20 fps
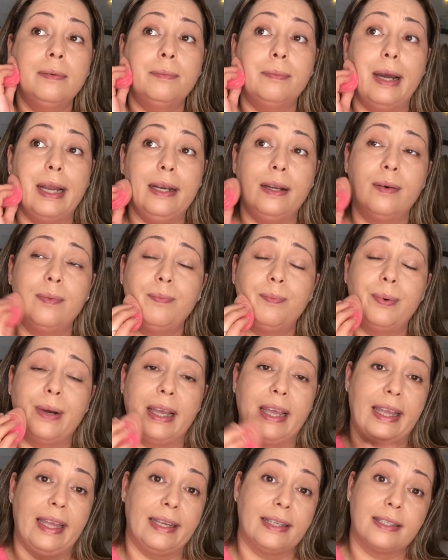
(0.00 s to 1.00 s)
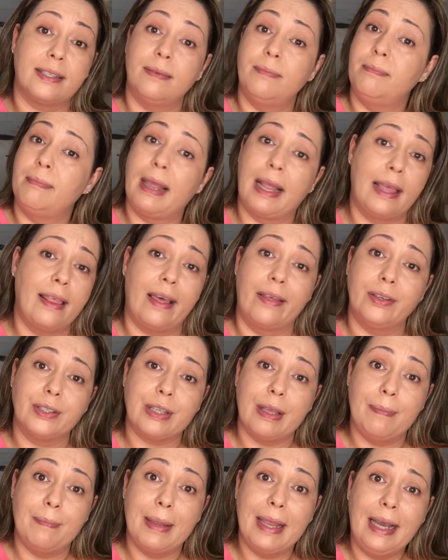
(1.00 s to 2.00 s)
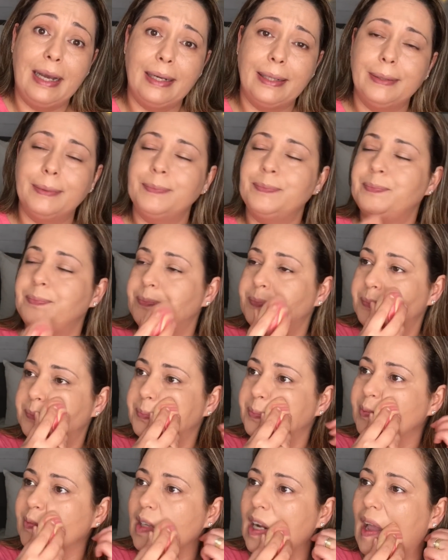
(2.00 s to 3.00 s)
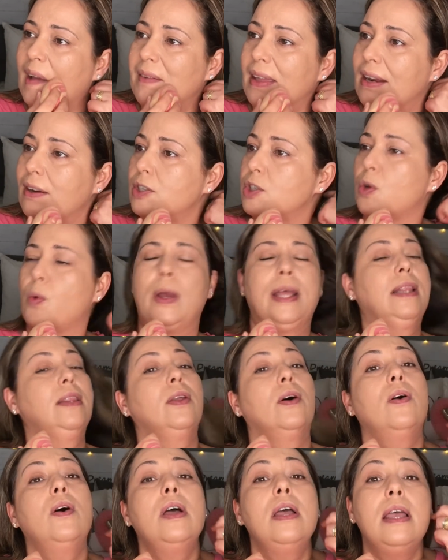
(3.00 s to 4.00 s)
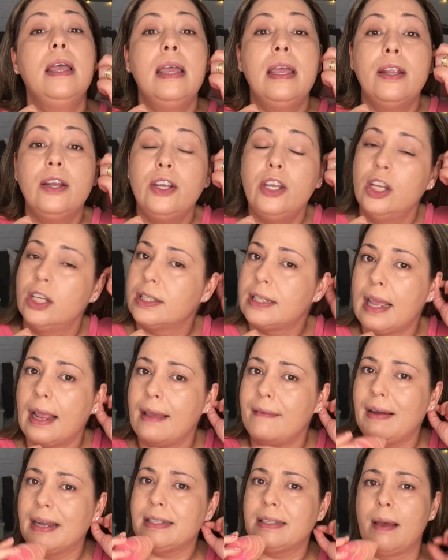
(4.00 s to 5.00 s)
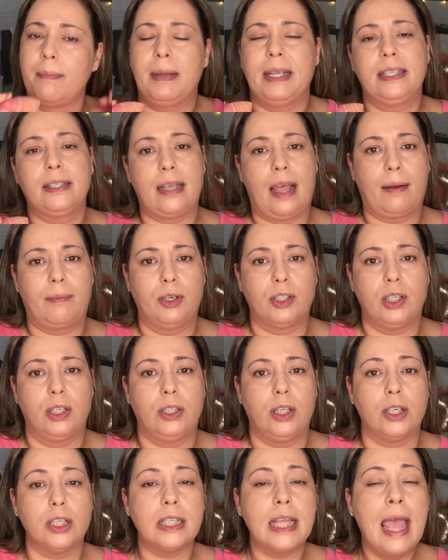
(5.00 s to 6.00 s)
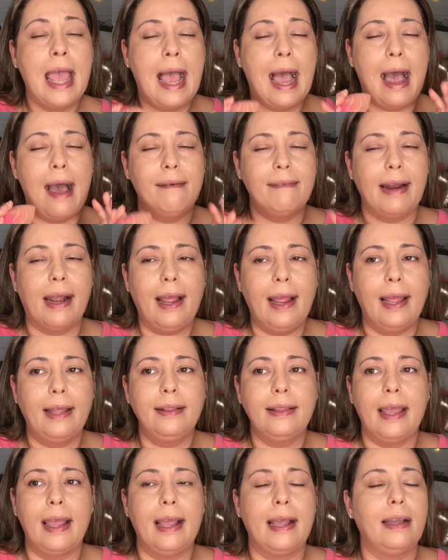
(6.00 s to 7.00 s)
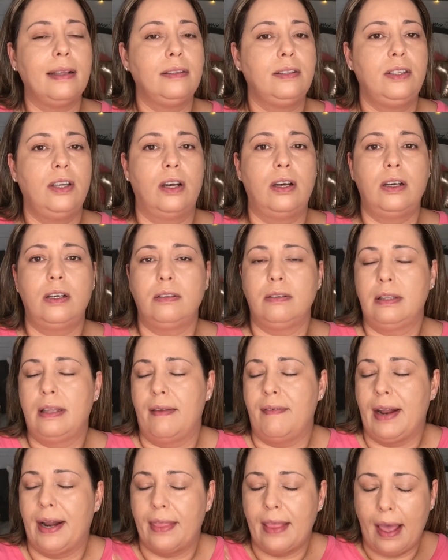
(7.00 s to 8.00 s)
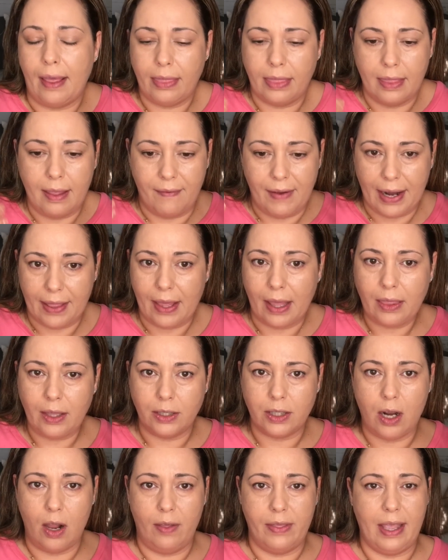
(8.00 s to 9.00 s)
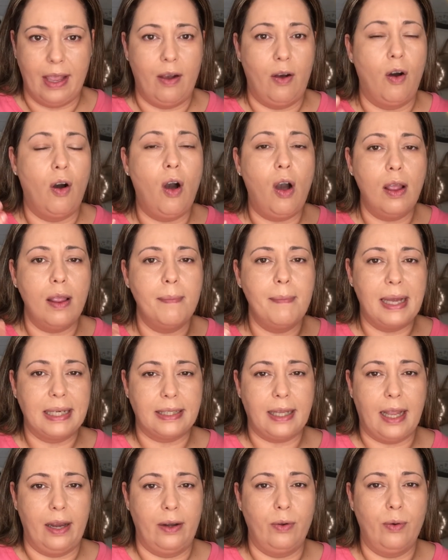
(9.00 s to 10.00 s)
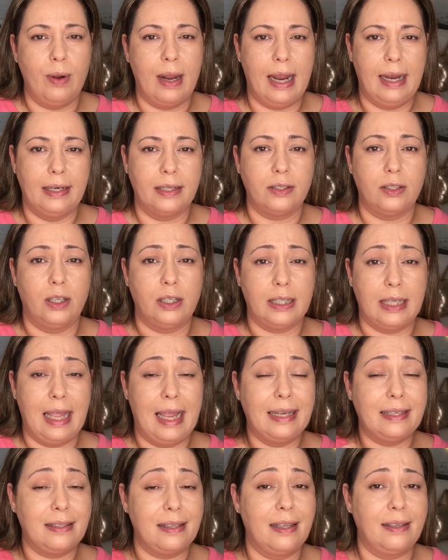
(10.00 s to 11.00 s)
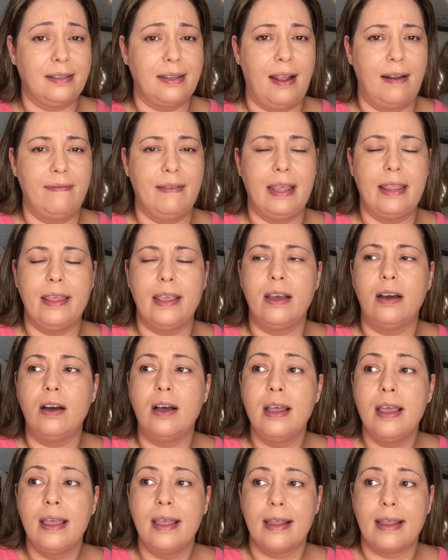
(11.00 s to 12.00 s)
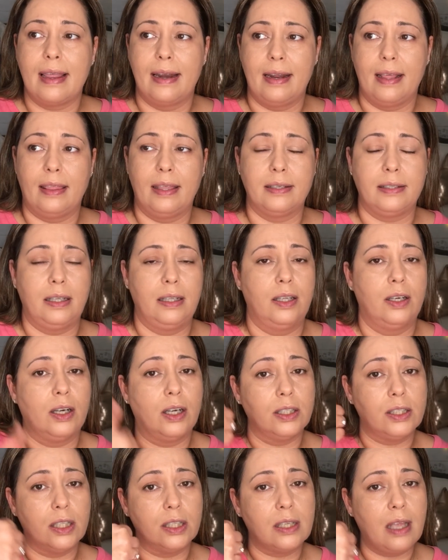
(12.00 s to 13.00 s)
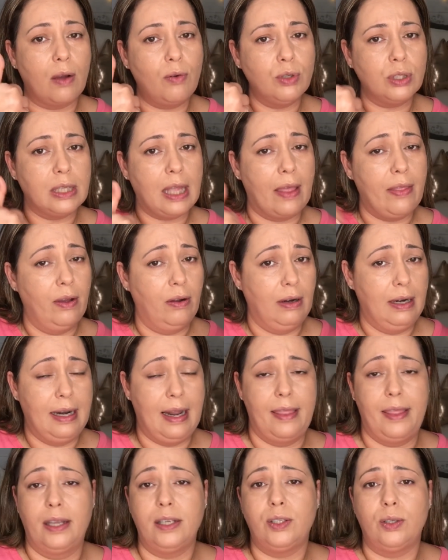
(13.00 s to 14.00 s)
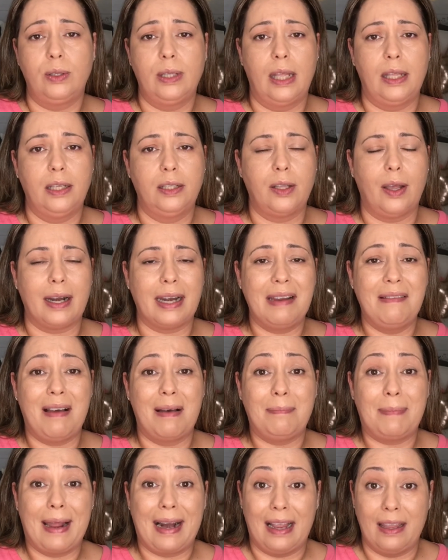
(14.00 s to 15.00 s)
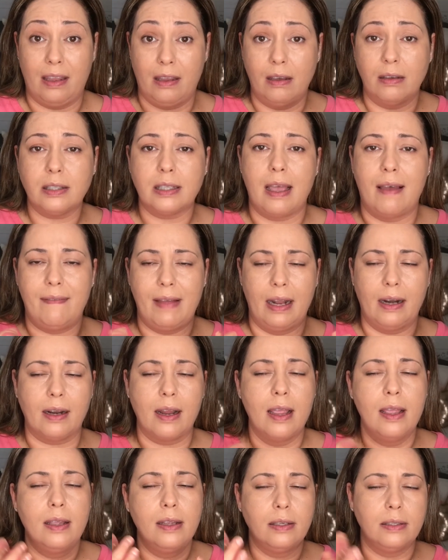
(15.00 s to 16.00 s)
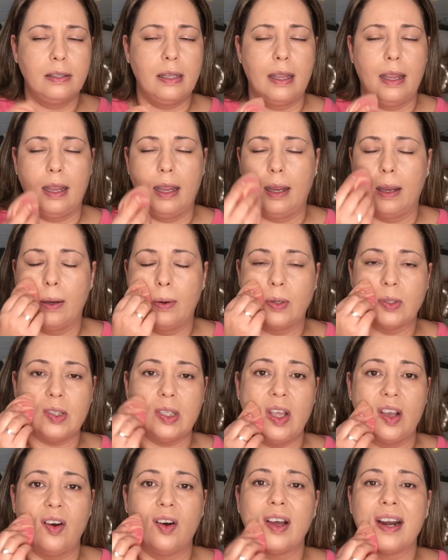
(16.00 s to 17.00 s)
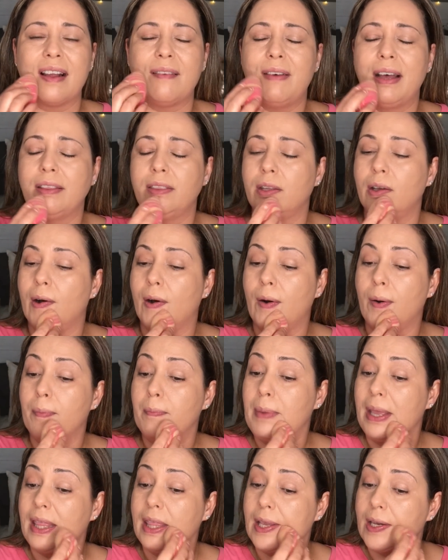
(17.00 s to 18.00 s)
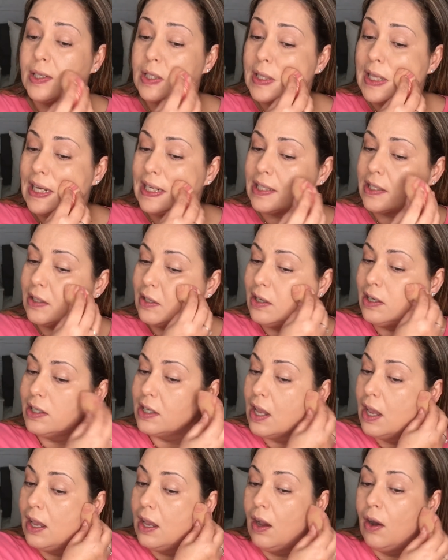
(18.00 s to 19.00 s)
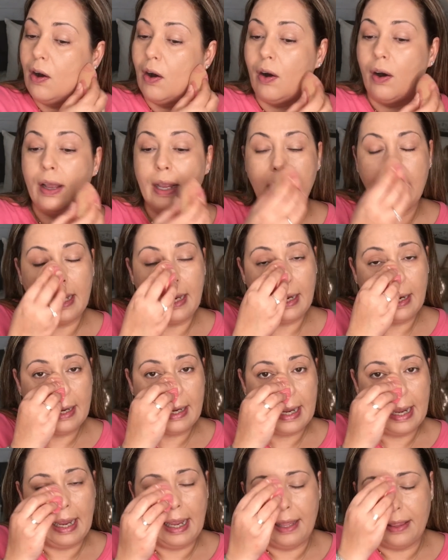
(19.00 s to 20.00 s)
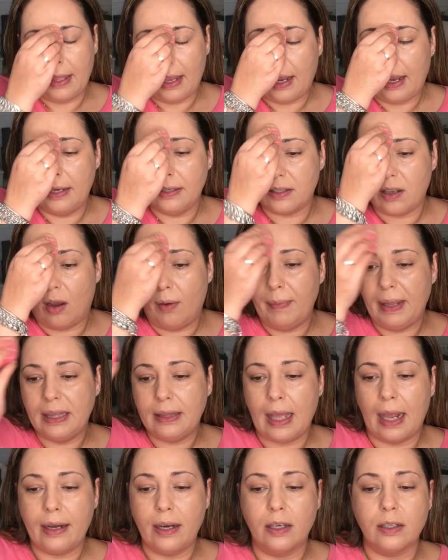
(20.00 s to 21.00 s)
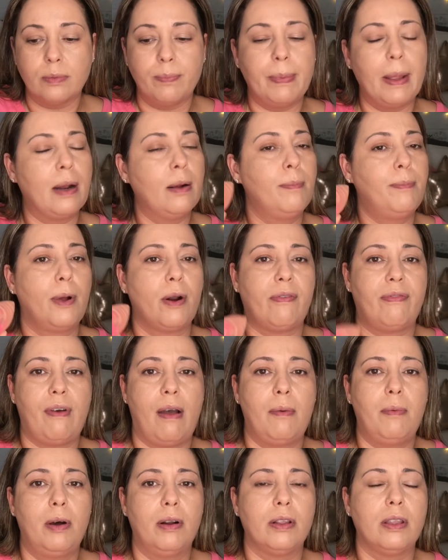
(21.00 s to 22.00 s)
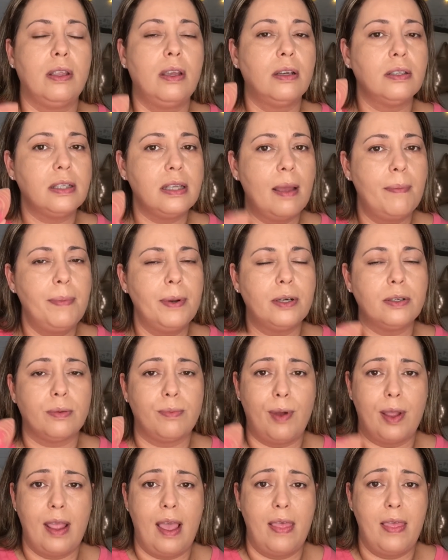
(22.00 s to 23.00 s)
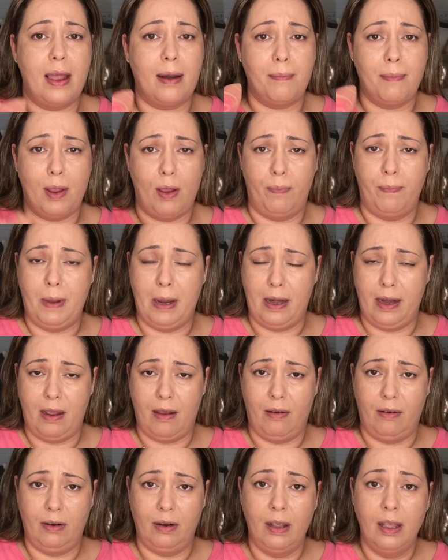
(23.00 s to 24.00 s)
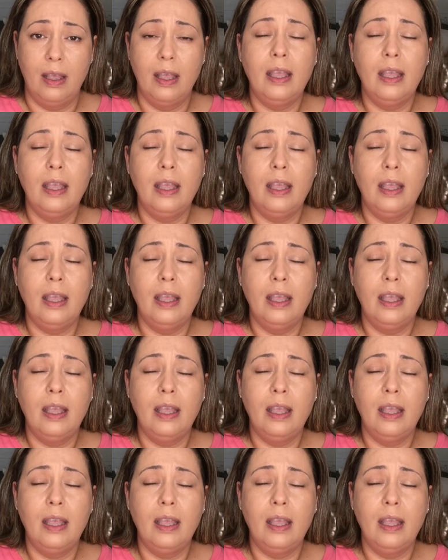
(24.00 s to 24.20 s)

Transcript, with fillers: Bueno, pues me he quedado sin viaje. A ver, os cuento. No sé qué vais a pensar vosotros. Habrá gente, yo de verdad, de verdad os lo digo, hoy más que nunca esto es, este es el vídeo que necesito, que si os ha gustado le deis un dedito arriba para yo saber si os sigo grabando vídeos de estos y que dejéis comentarios, pero por favor, yo siempre os voy a dar mi opinión.